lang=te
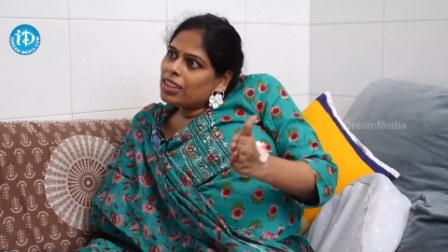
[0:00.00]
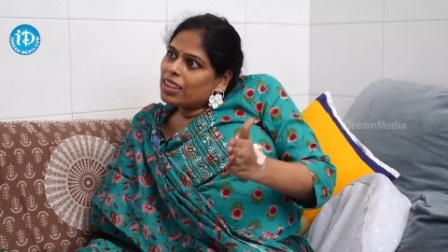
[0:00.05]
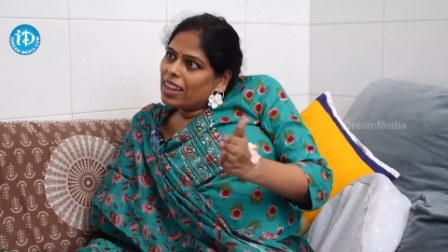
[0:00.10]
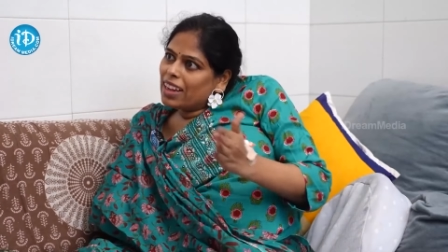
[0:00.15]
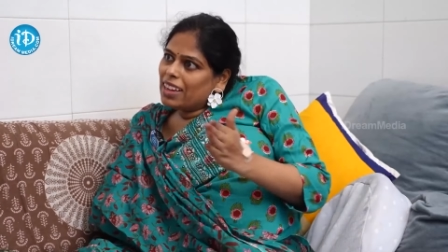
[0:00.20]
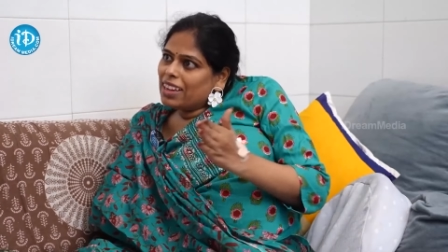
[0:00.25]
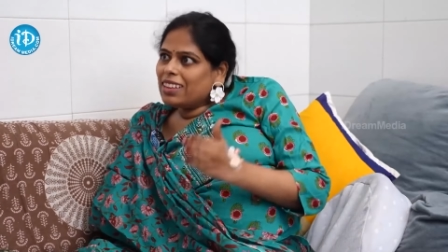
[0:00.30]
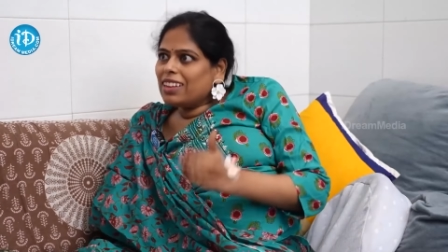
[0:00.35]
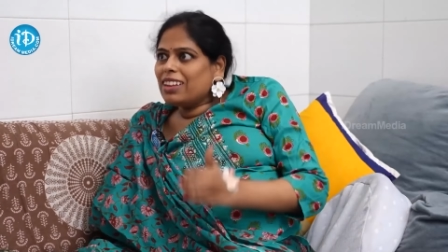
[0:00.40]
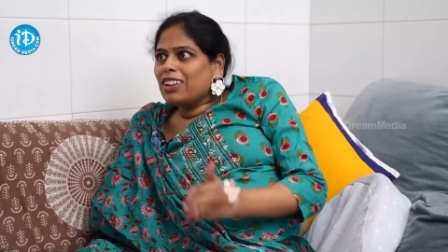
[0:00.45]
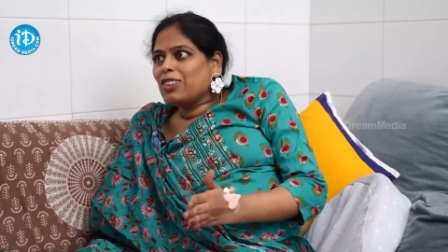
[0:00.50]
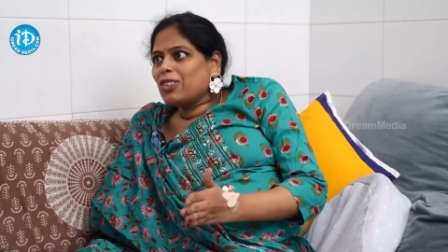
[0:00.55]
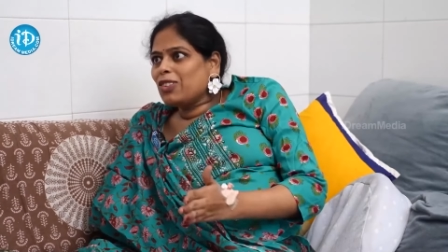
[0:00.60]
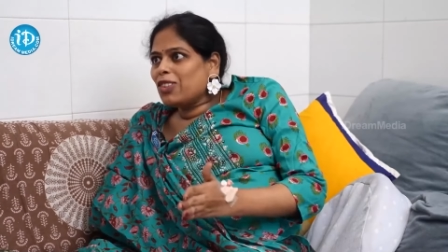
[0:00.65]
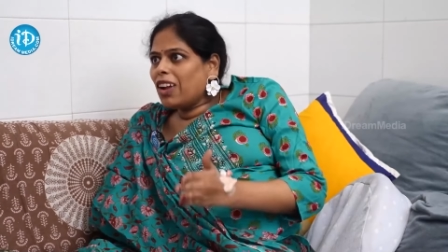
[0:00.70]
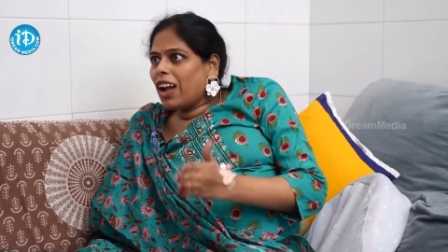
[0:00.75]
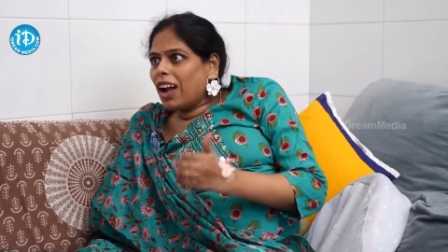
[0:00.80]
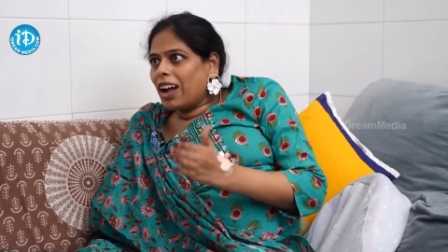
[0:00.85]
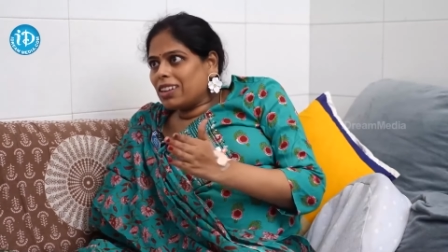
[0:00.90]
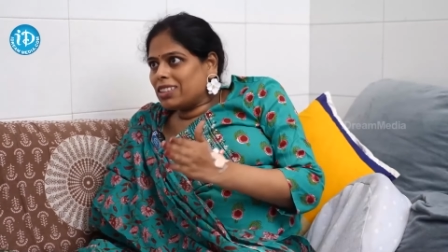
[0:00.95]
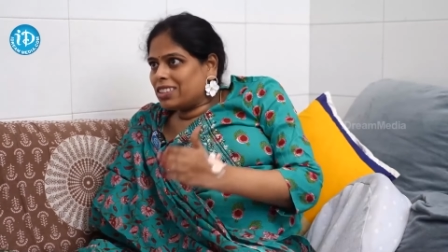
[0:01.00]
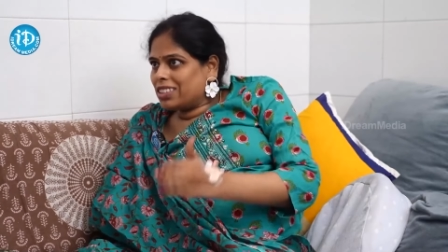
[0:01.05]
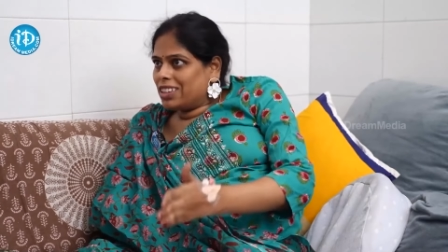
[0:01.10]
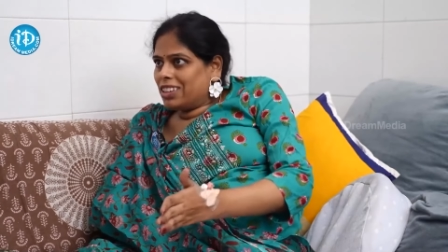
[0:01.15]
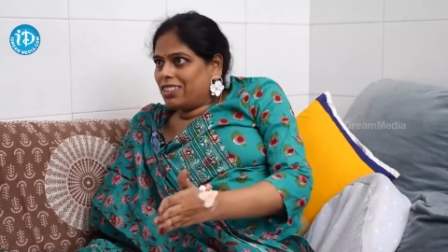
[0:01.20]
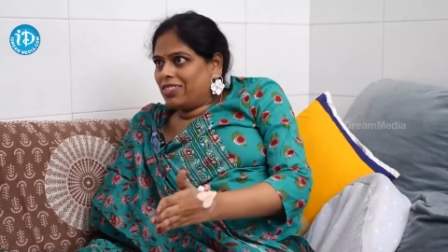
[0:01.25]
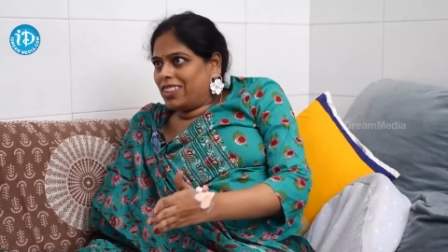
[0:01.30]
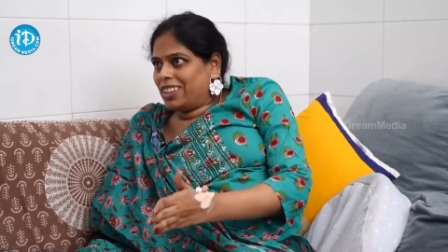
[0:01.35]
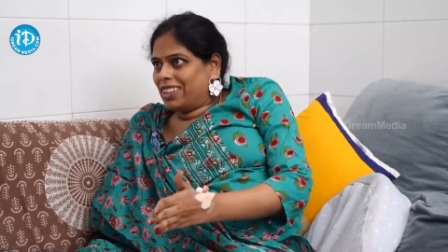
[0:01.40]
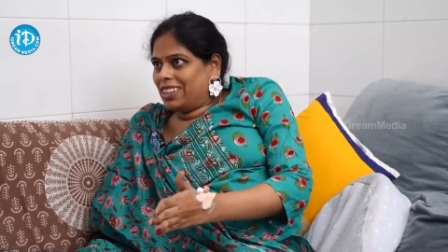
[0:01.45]
తల్లిదండ్రులు
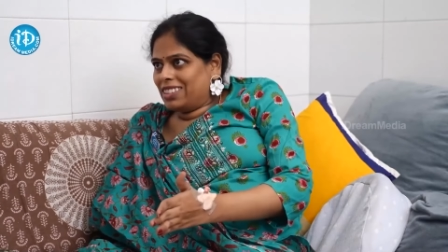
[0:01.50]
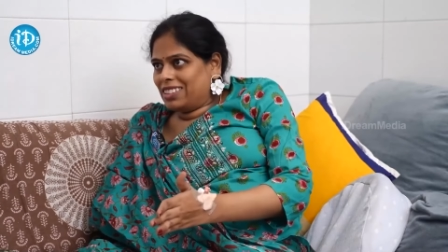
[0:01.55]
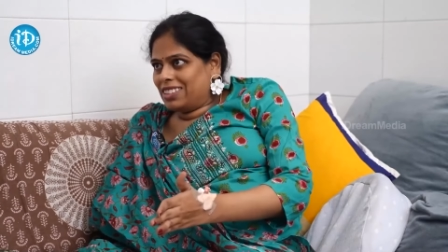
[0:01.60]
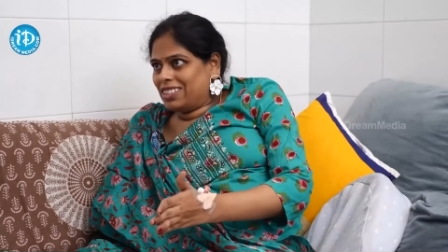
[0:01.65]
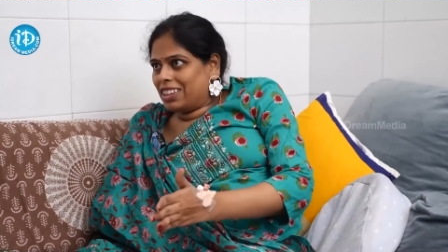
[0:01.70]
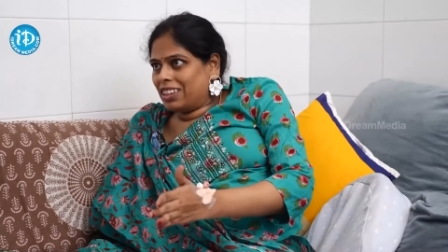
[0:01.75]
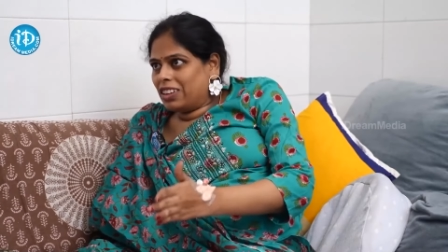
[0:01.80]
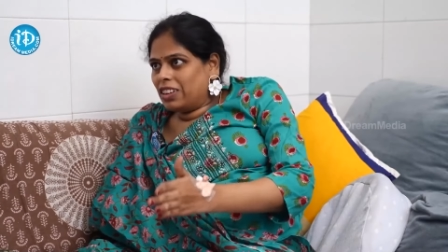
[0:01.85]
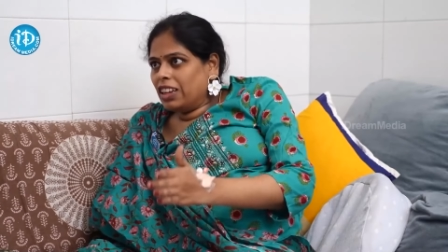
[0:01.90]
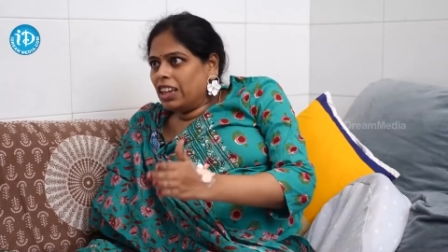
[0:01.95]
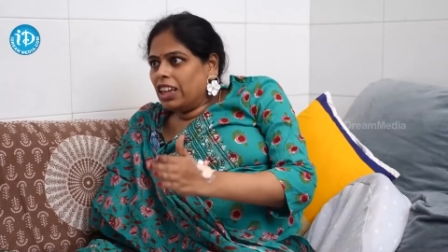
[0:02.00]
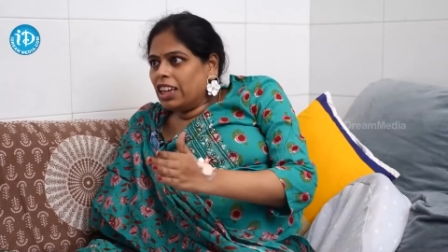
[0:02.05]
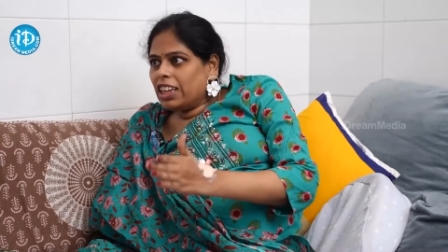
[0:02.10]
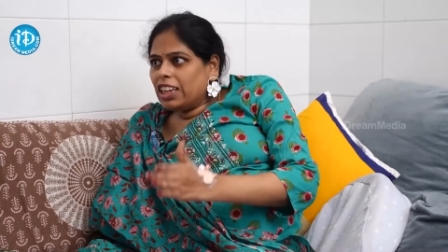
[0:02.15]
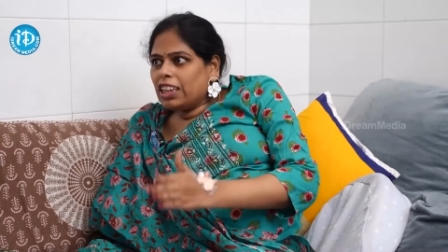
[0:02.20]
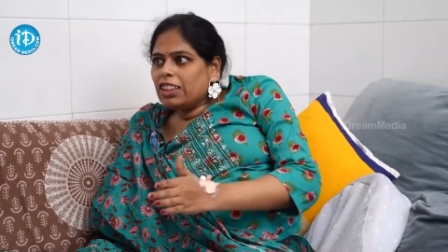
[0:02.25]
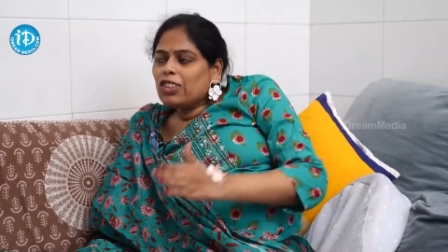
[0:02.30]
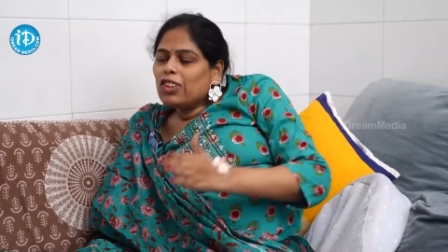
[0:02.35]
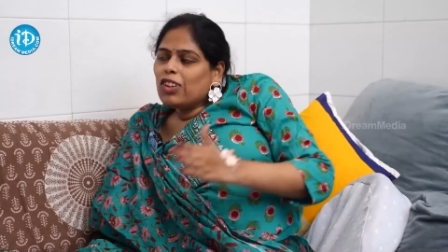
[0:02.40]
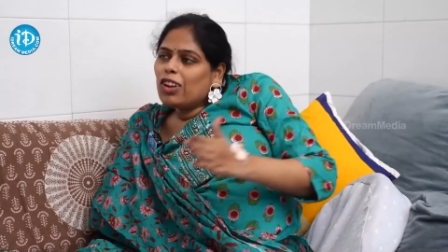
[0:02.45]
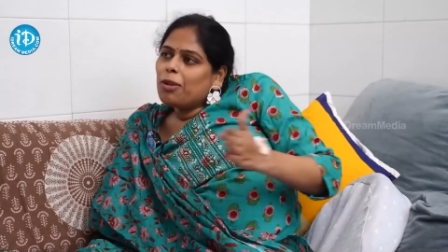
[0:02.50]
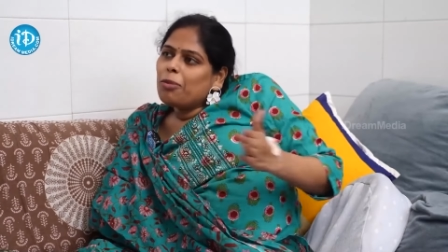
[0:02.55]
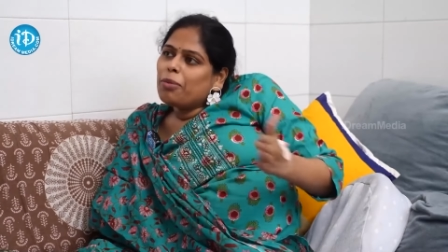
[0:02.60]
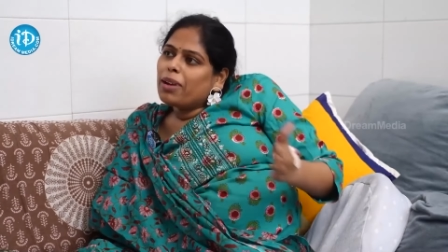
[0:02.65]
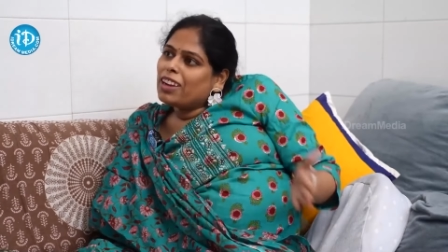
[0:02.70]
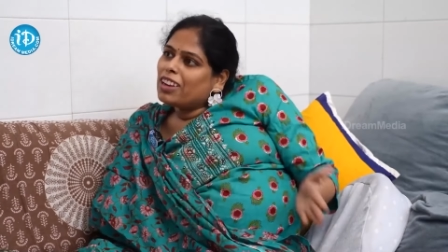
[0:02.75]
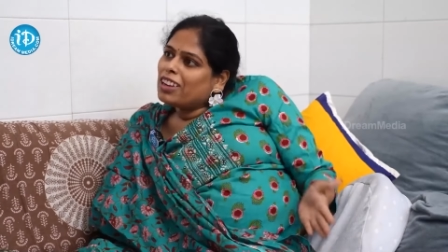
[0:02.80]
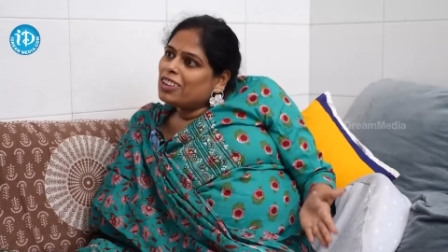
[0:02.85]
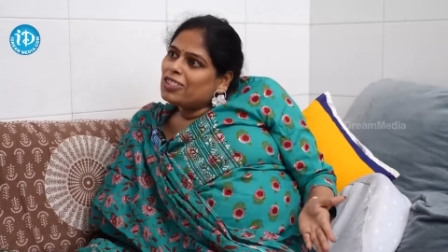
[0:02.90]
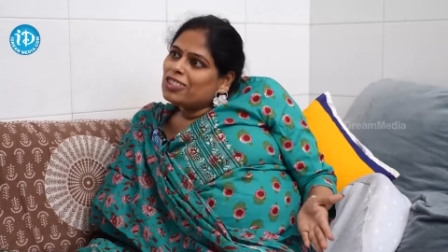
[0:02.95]
ఆశీర్వదించారు ఇందులో
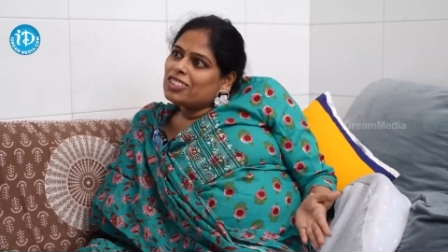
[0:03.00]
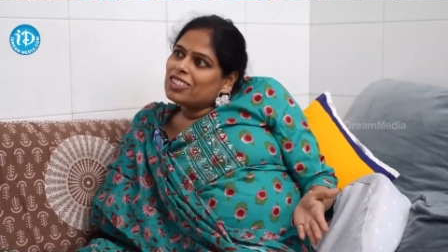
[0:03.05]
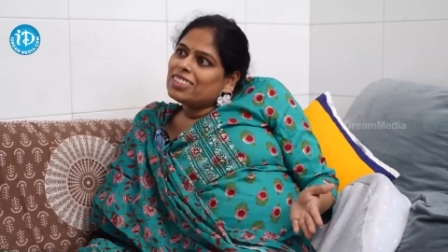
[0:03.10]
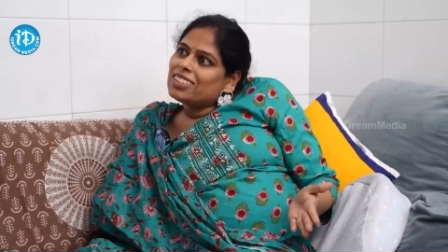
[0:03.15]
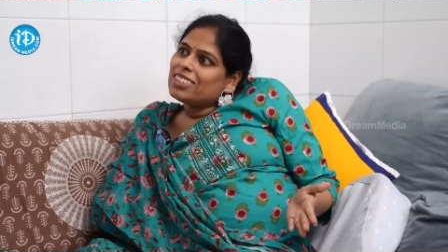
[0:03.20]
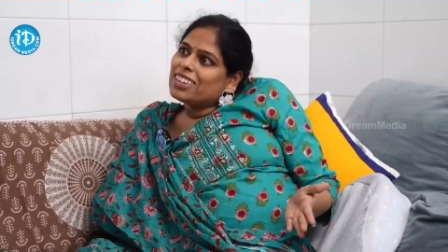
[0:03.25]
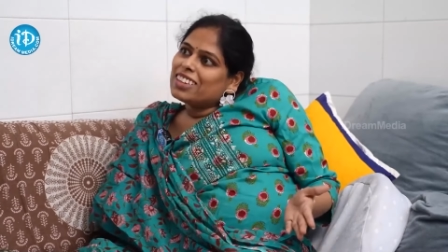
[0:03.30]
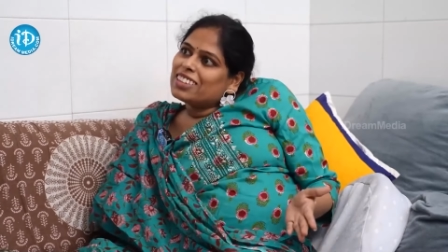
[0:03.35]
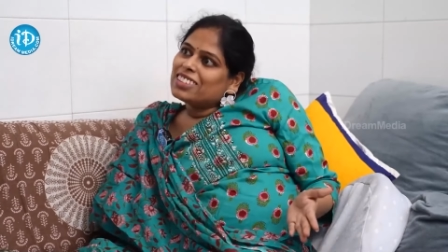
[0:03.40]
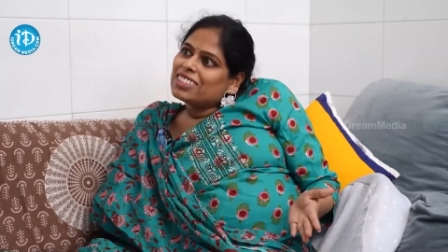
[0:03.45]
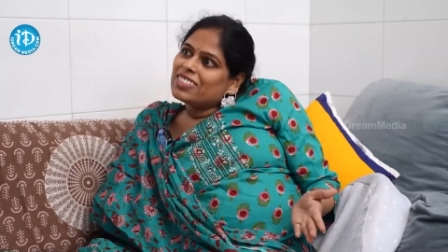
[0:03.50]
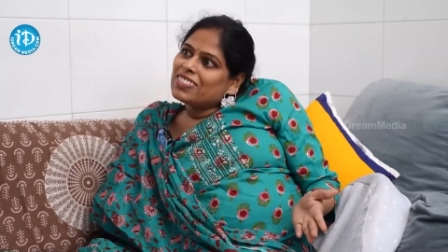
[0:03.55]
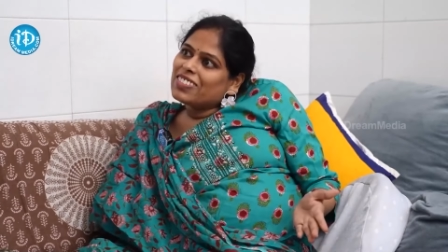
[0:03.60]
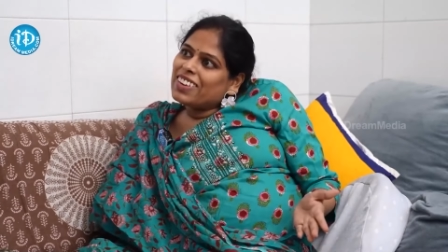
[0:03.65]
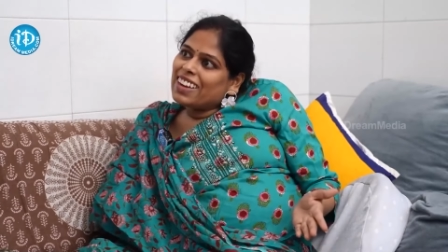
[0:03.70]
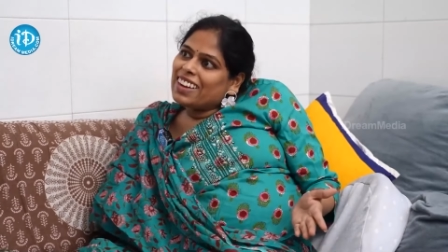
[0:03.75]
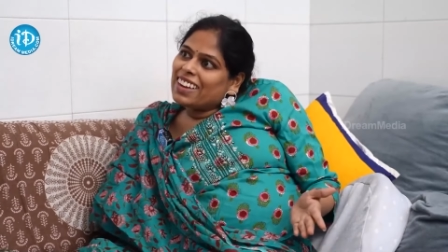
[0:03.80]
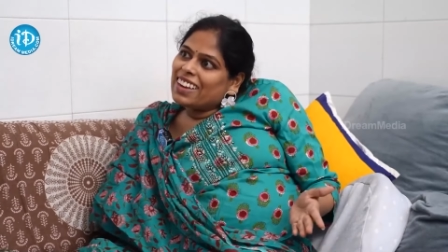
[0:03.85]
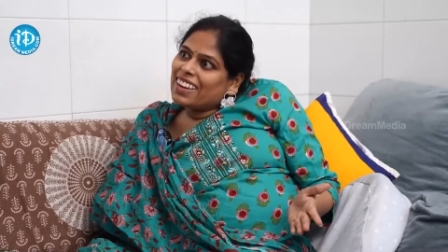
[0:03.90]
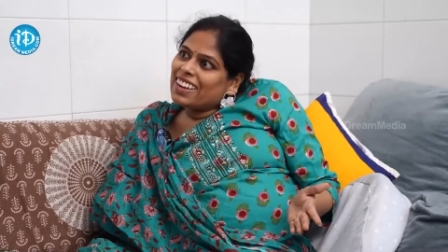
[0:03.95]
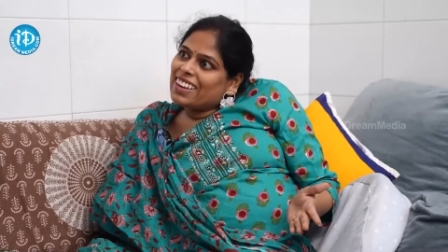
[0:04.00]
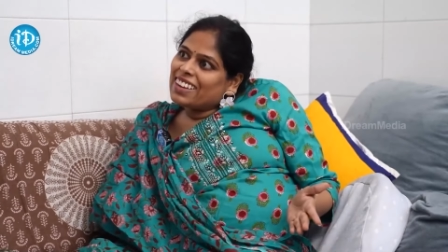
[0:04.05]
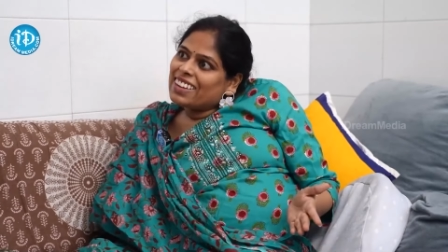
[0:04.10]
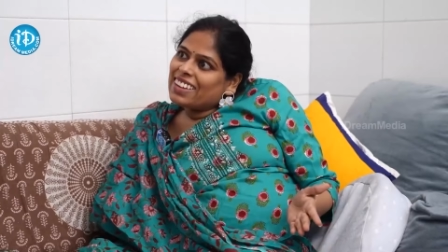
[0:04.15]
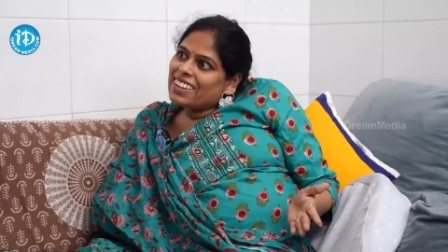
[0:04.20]
మనకు వచ్చిన నష్టం ఏంటి